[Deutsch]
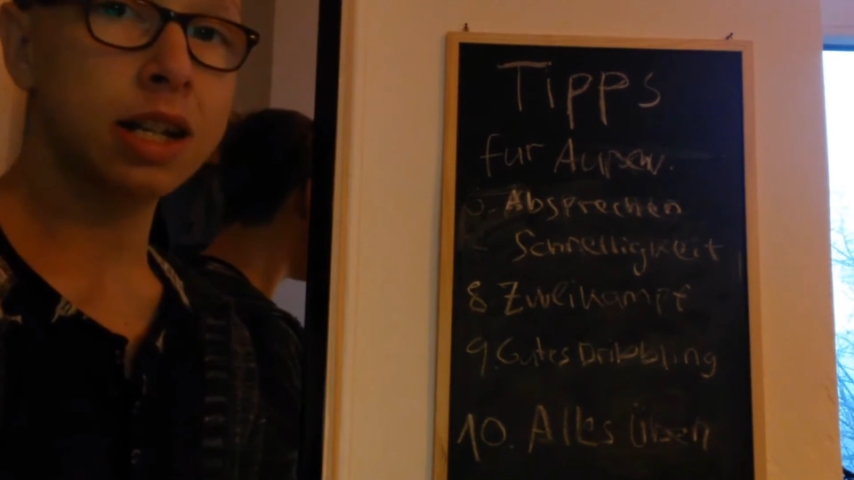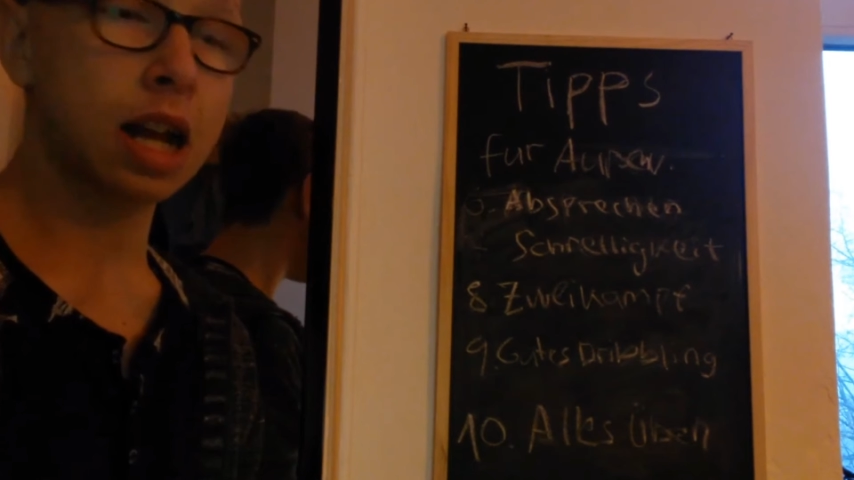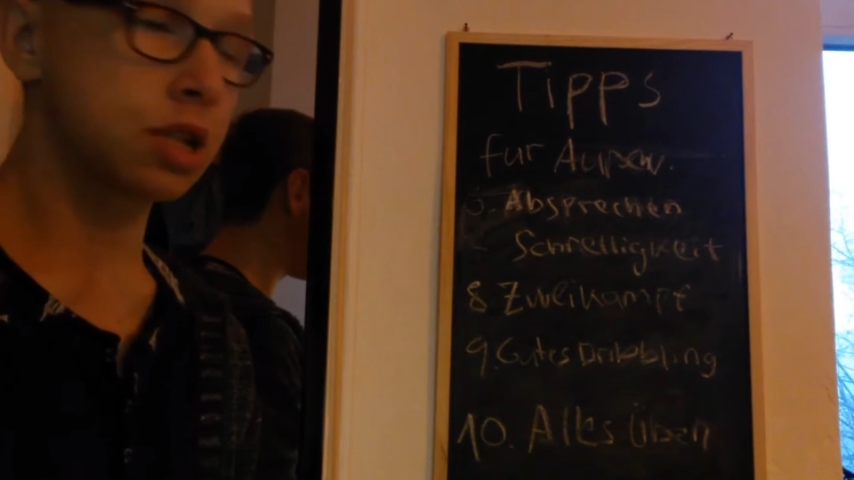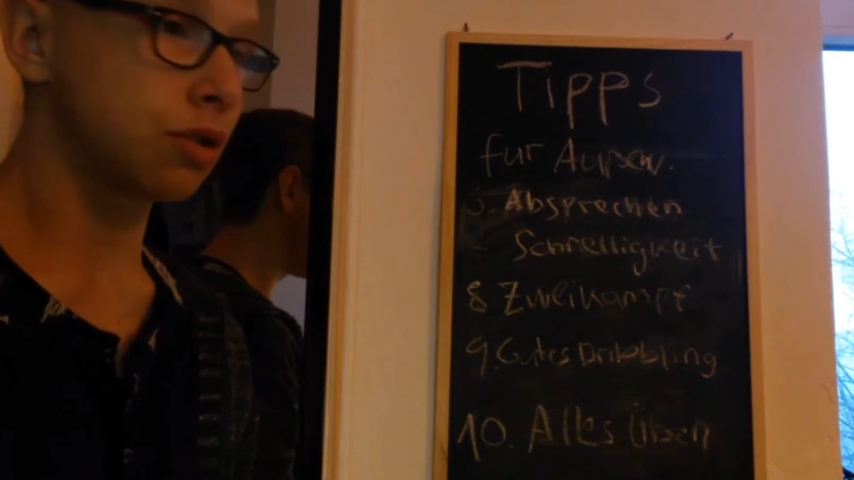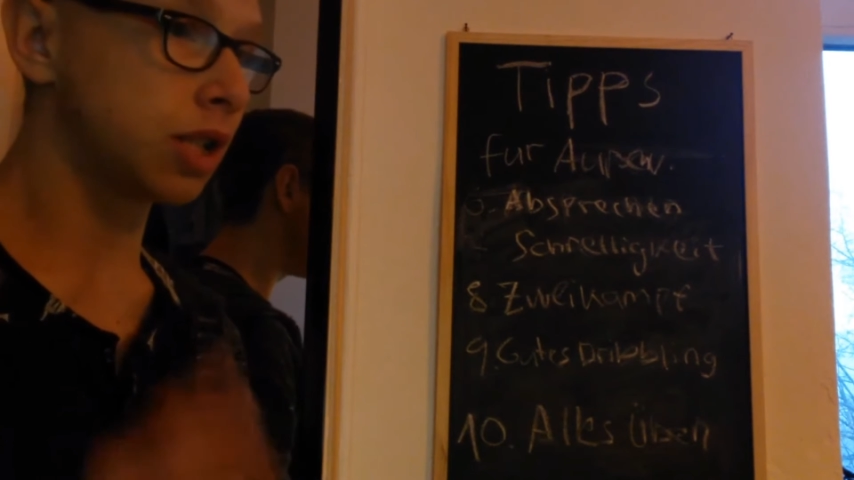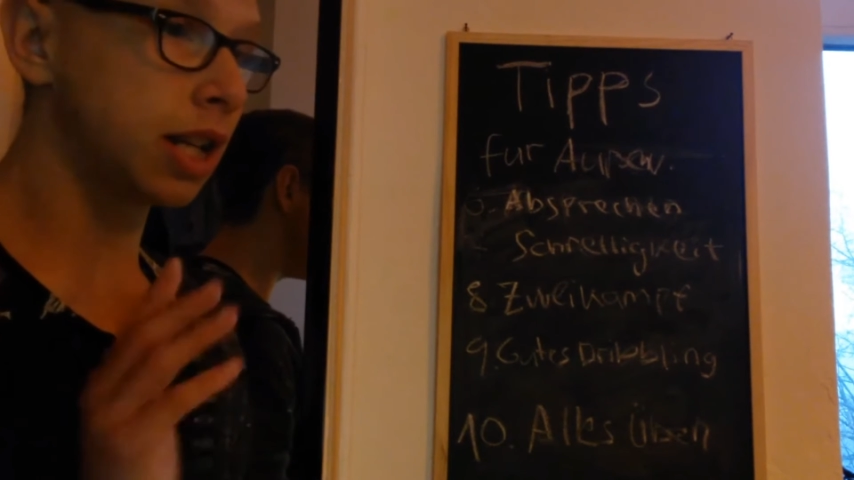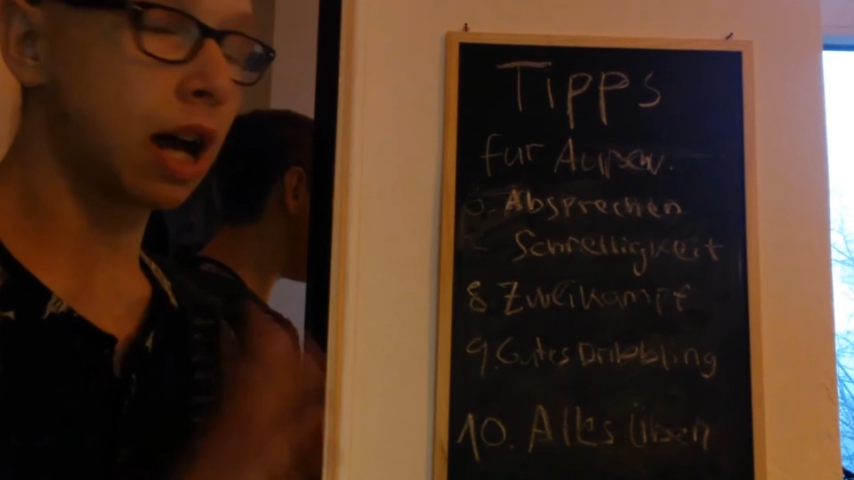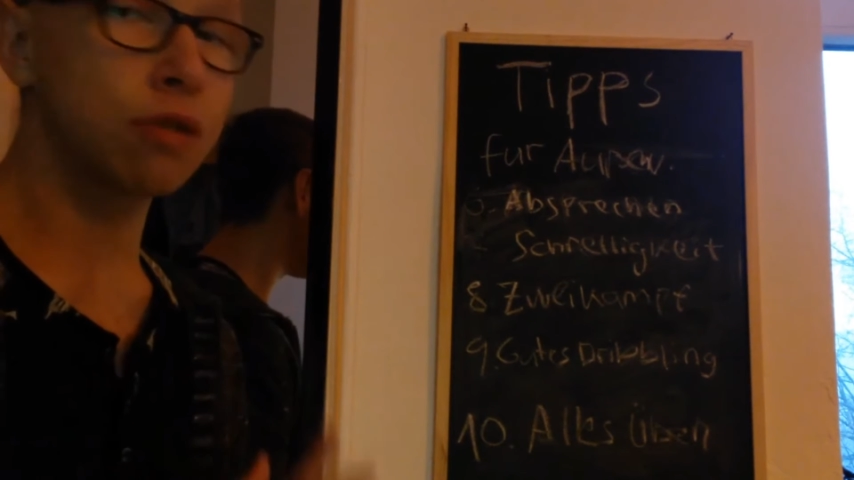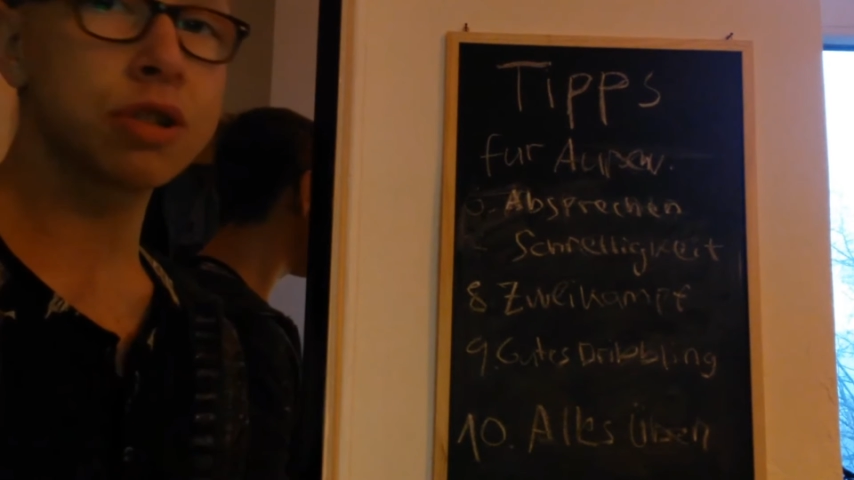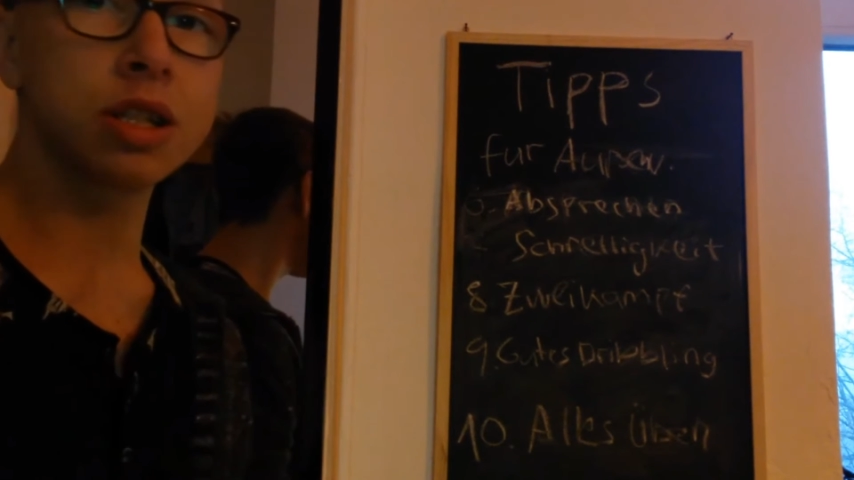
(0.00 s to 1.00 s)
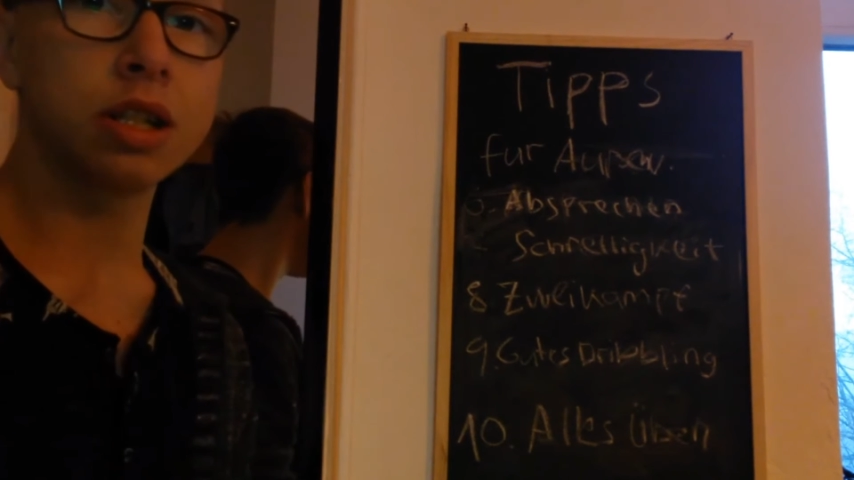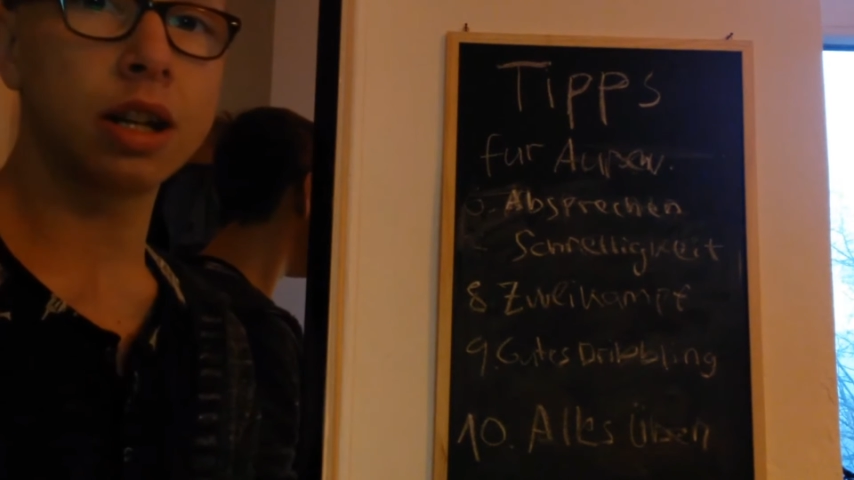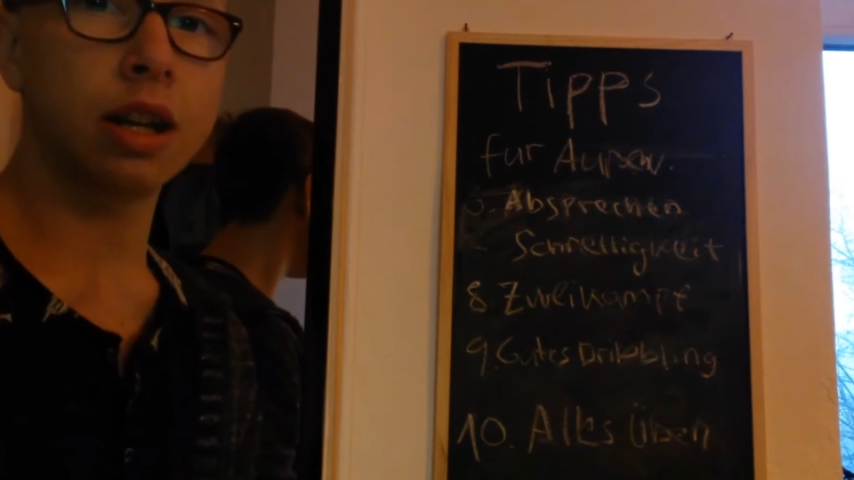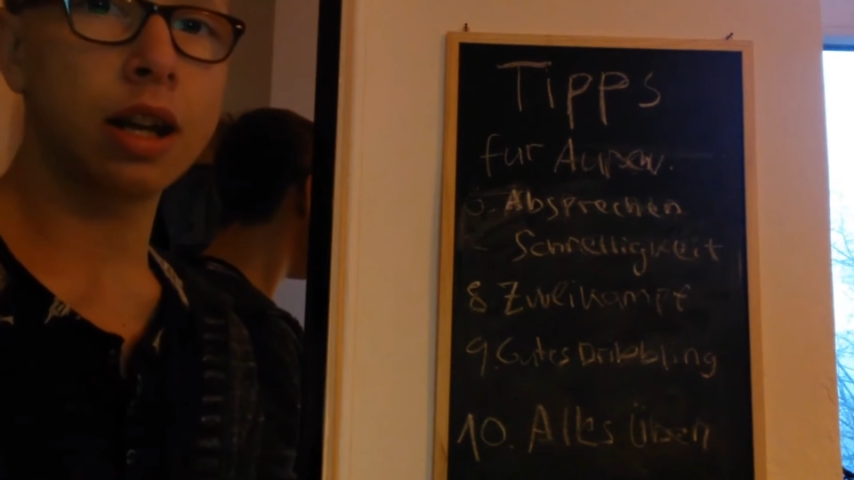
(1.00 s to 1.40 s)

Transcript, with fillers: also die Außen